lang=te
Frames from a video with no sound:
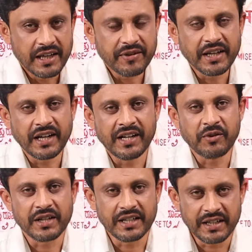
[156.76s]
ఈ విధంగానే
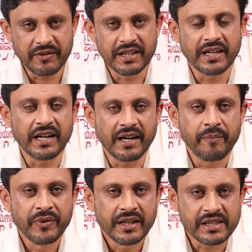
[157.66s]
ఉంటుందనే విధంగా
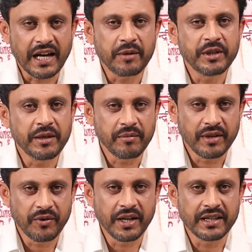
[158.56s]
చాలామంది
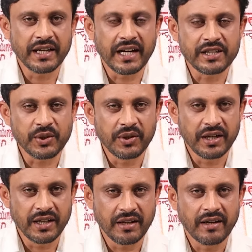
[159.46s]
ఎవరైతే
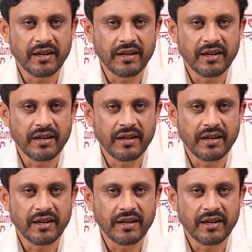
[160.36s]
లంచగొండి